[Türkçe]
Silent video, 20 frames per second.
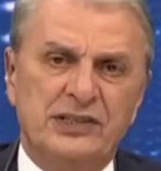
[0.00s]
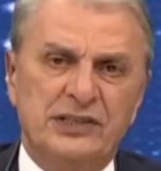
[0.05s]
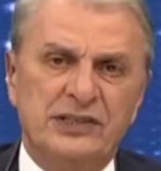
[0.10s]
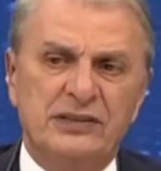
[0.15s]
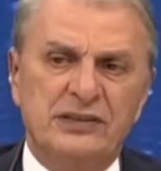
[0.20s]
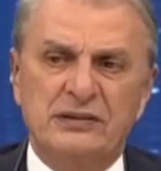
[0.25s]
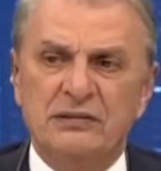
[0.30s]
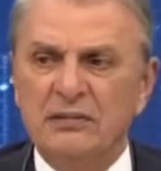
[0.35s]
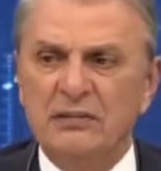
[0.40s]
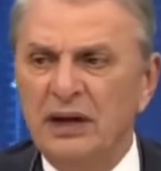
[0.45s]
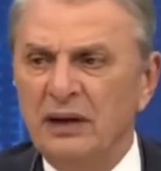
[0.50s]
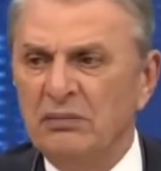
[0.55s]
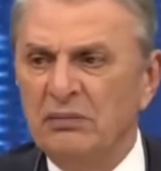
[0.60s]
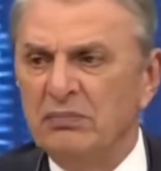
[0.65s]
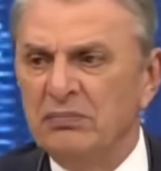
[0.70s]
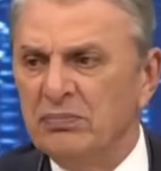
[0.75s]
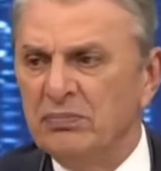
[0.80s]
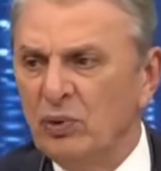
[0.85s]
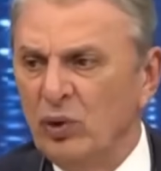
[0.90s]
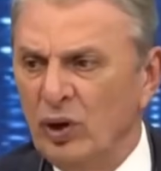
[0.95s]
beceriksiz.
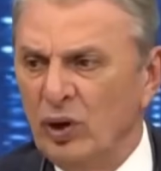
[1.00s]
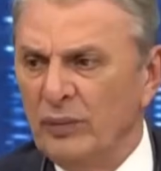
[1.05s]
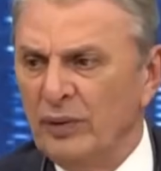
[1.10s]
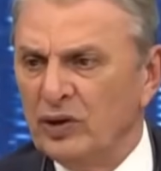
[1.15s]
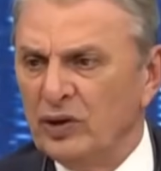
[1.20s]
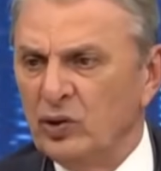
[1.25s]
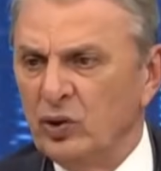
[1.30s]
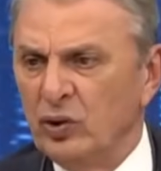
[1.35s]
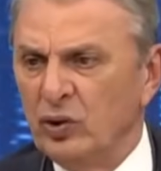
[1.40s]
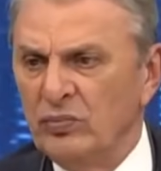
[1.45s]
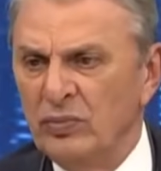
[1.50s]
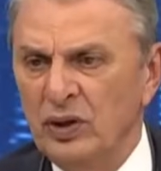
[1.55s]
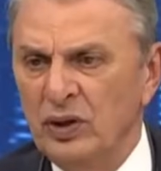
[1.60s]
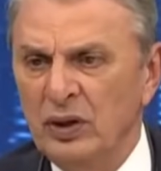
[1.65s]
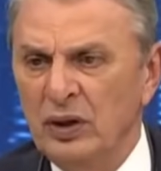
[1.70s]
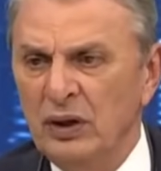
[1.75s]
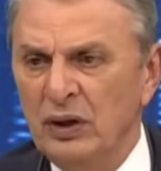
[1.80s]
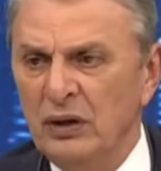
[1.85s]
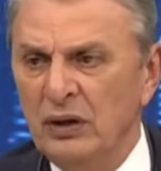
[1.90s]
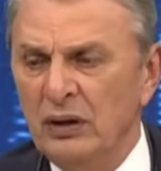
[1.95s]
E, ona
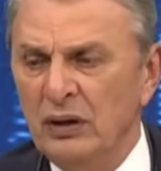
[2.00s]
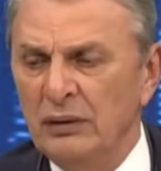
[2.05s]
bakıyorum.